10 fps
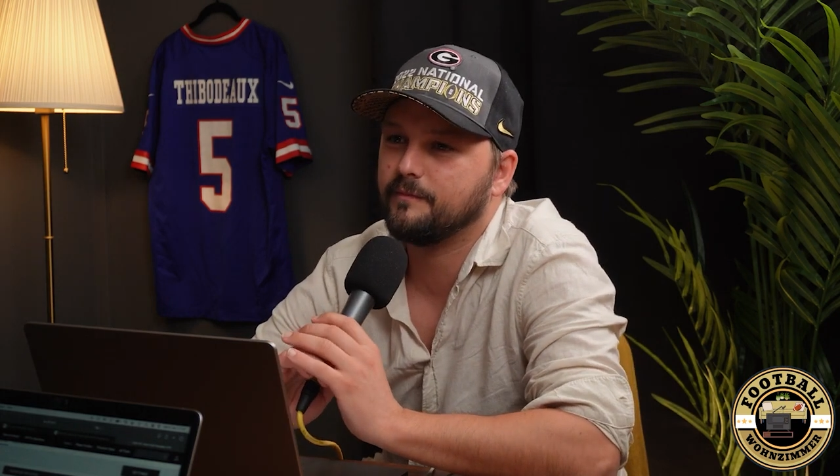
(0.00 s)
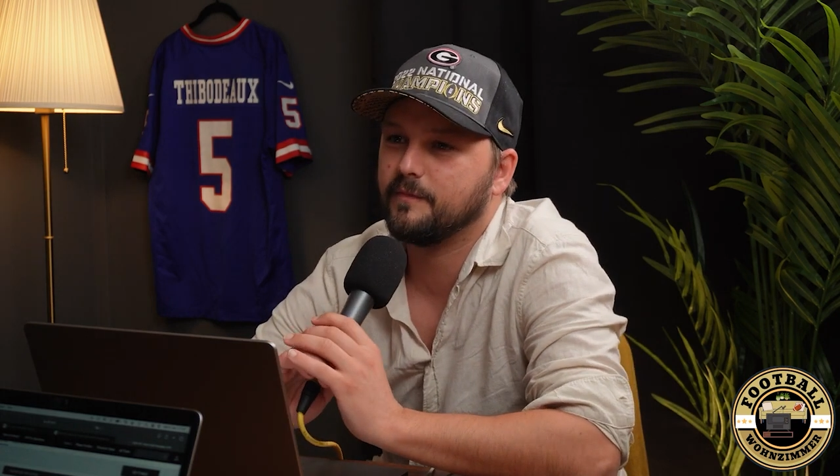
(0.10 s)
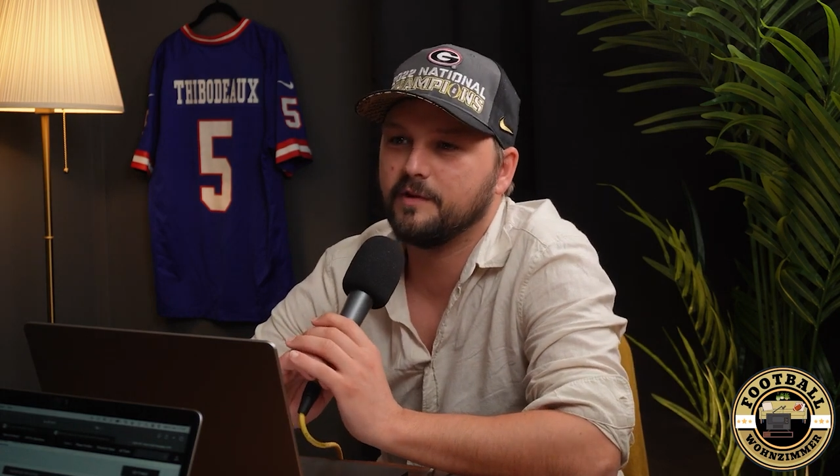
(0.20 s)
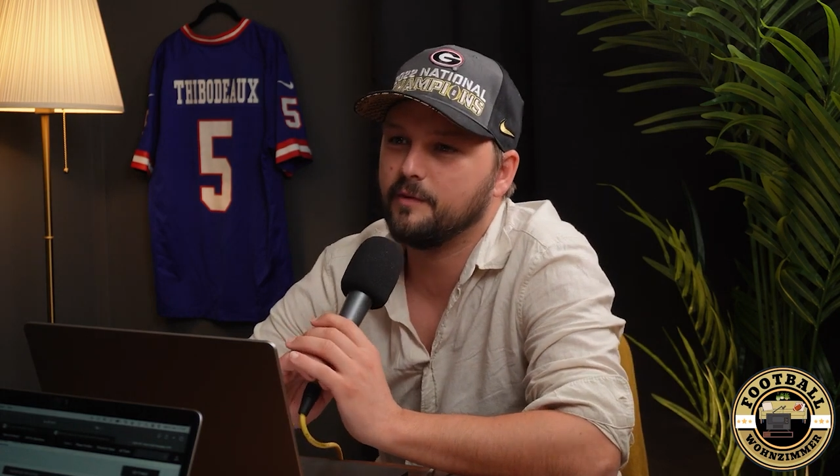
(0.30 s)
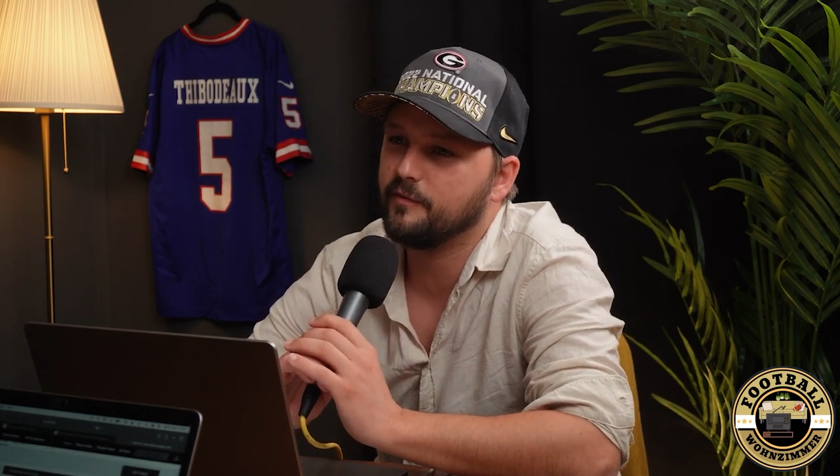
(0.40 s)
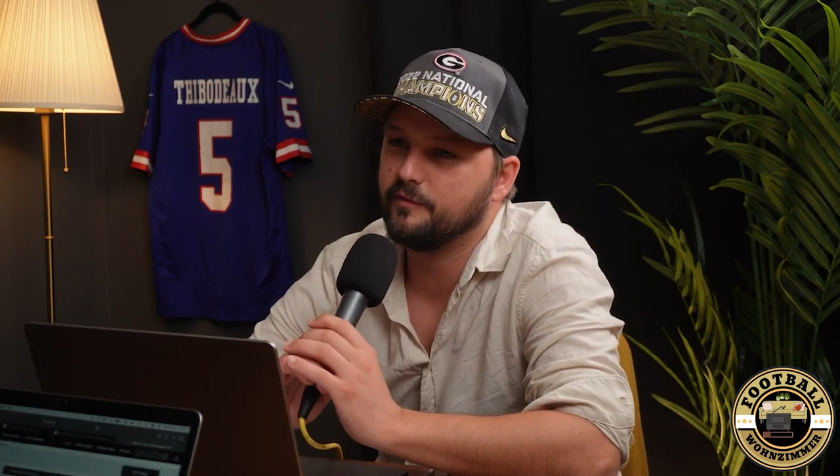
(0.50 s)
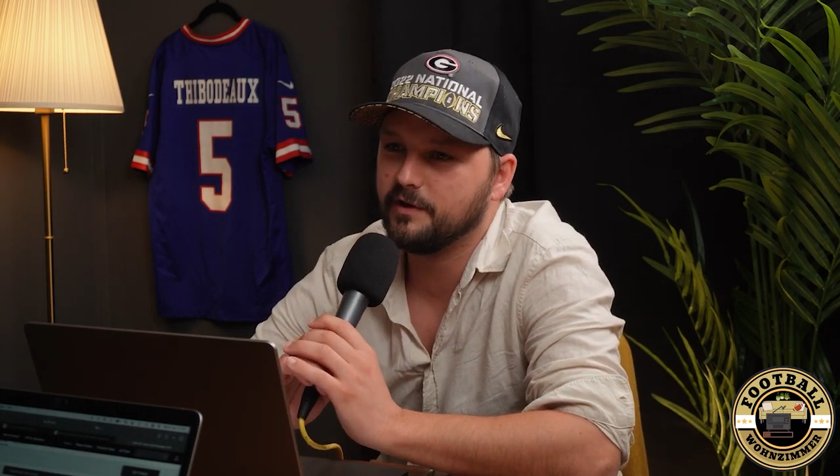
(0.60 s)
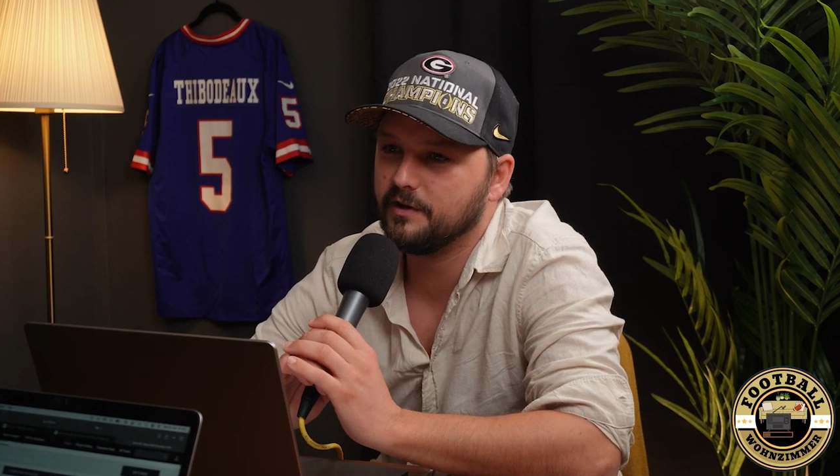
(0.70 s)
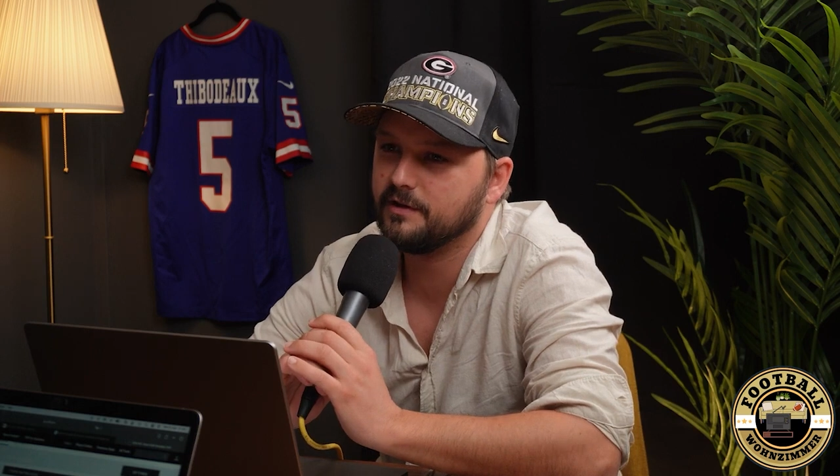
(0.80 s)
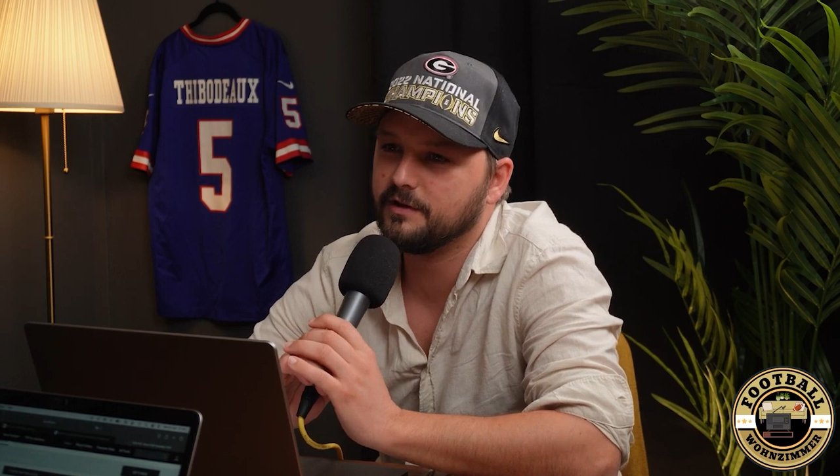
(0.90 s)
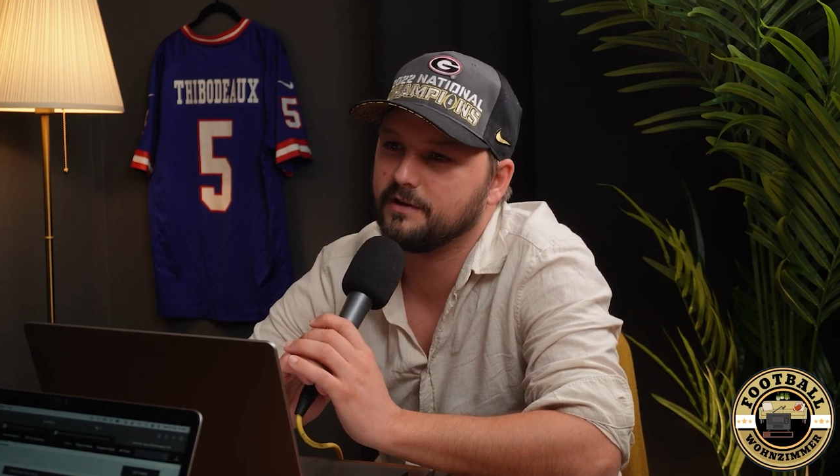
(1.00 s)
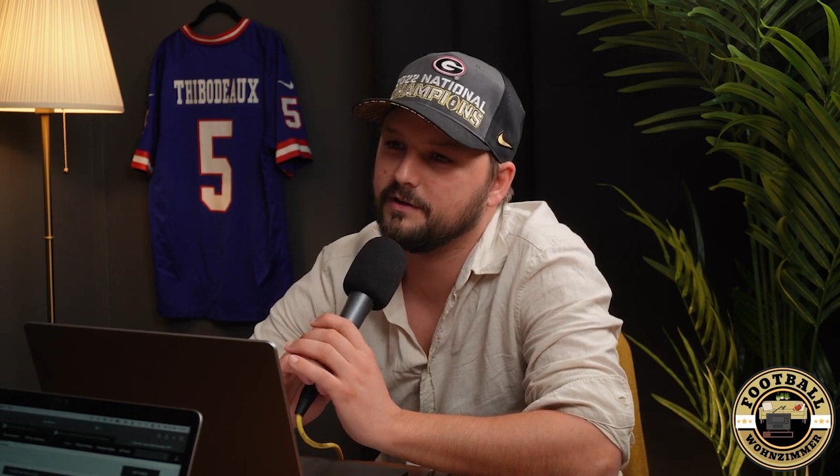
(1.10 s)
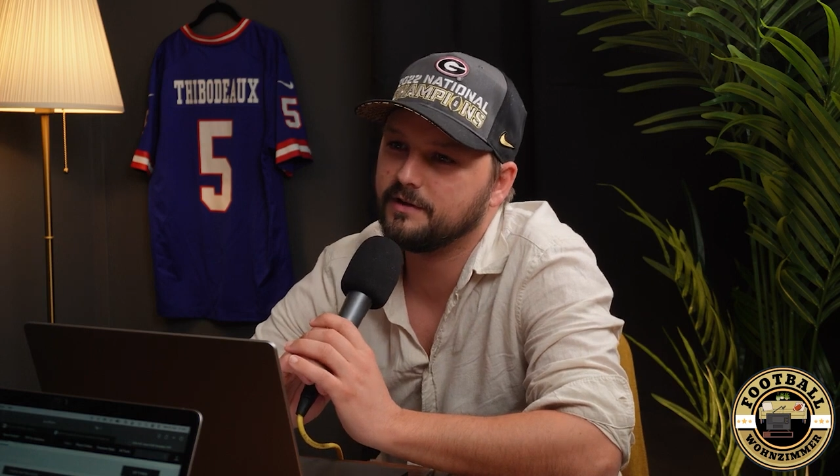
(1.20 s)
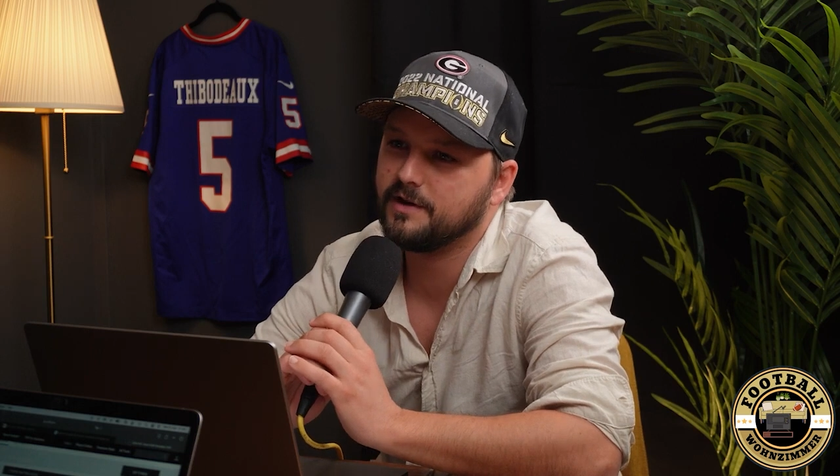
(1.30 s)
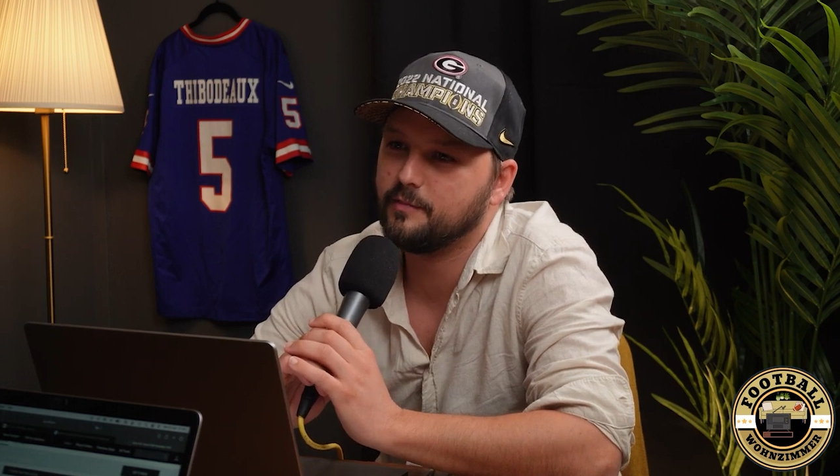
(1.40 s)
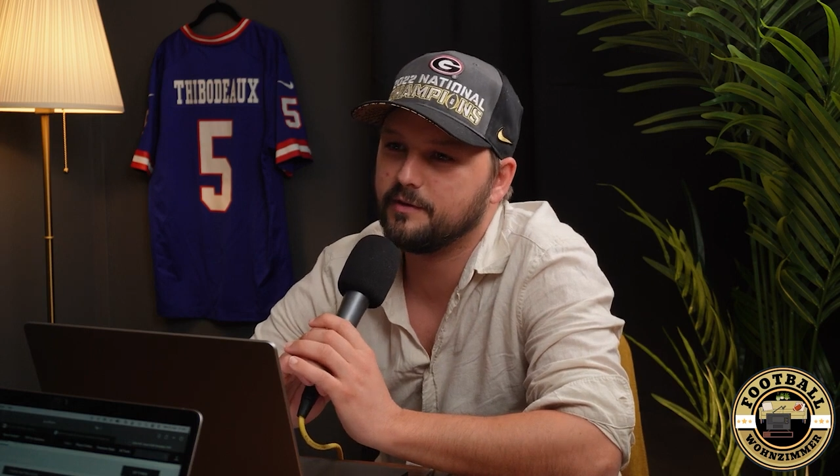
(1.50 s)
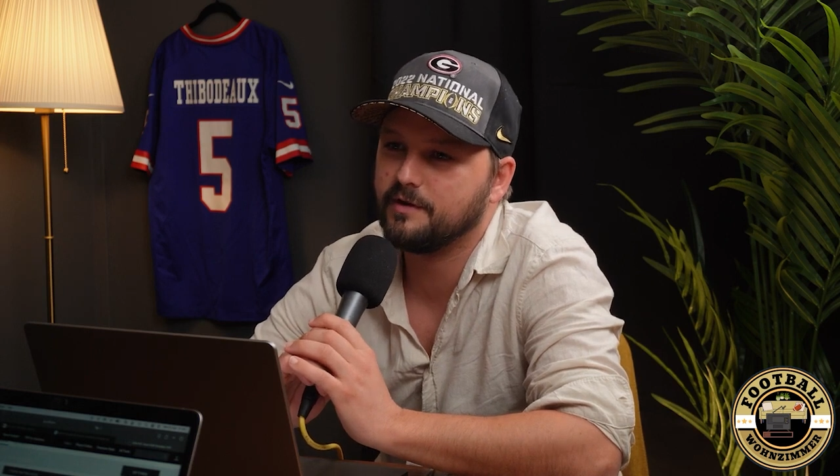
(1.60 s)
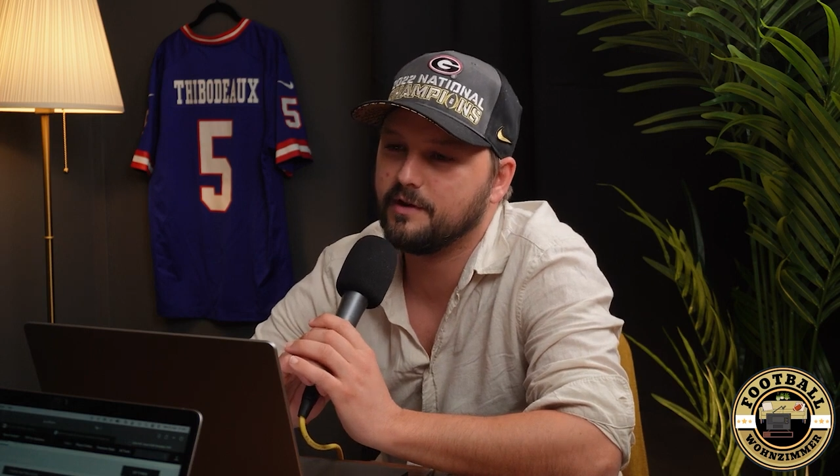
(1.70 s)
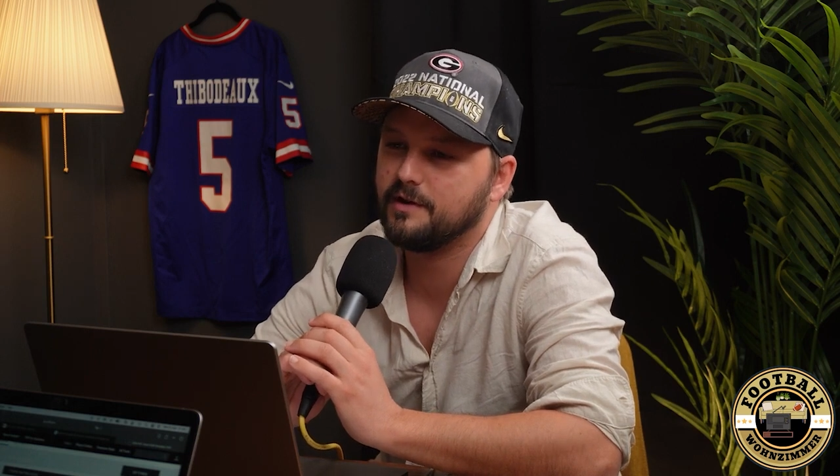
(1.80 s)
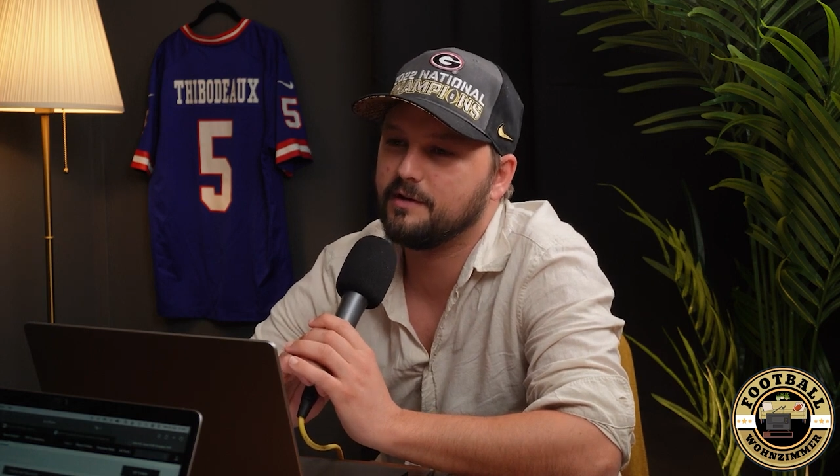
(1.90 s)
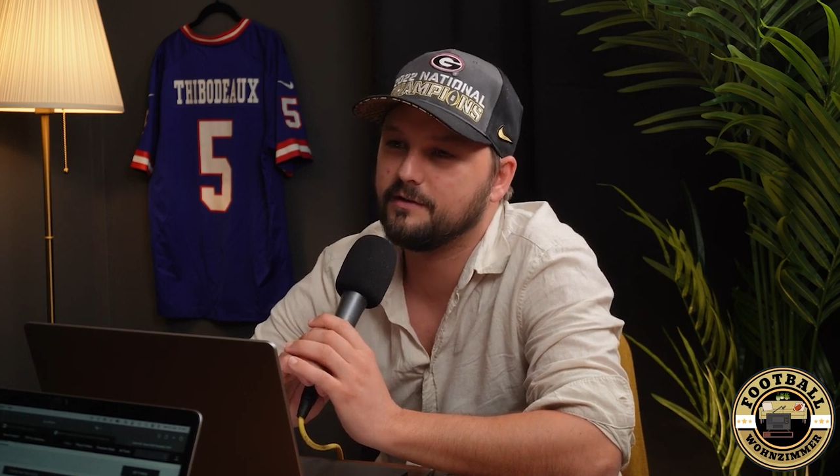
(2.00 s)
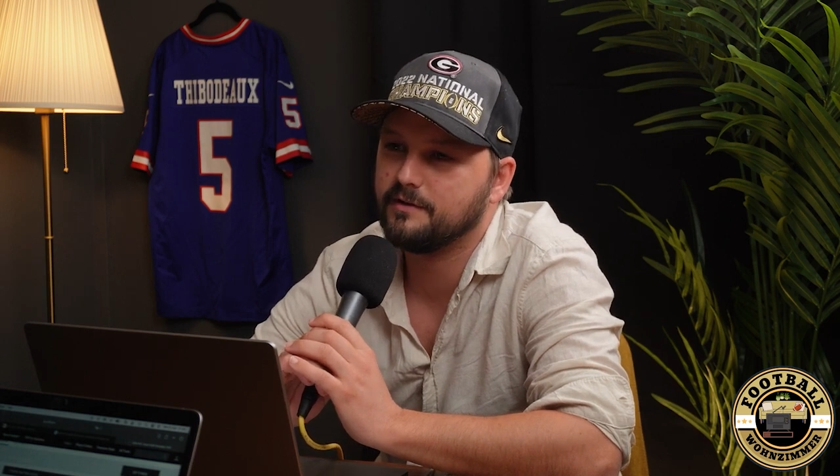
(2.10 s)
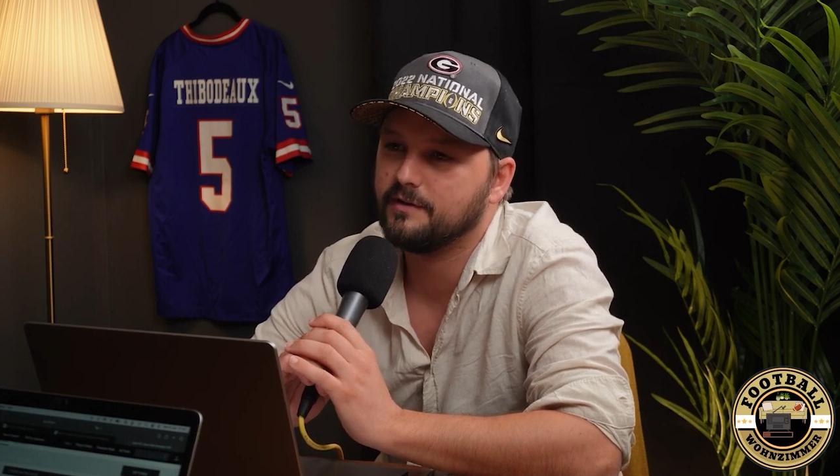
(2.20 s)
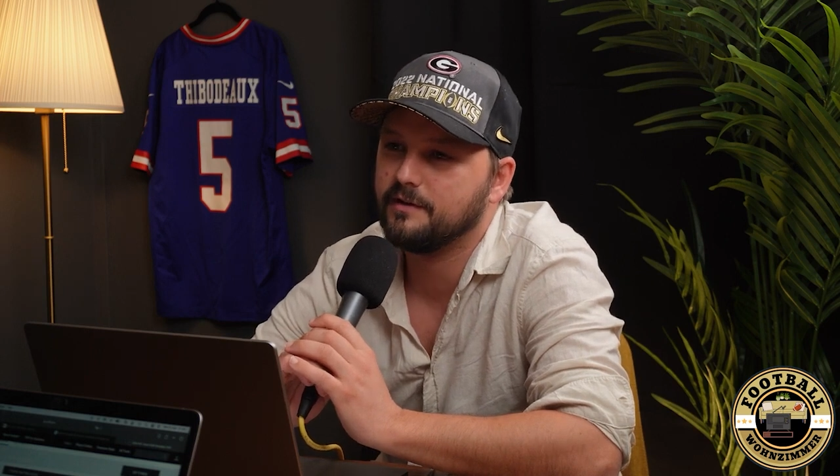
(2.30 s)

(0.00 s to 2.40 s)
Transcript: indem sie wieder ihr, ihr Kapital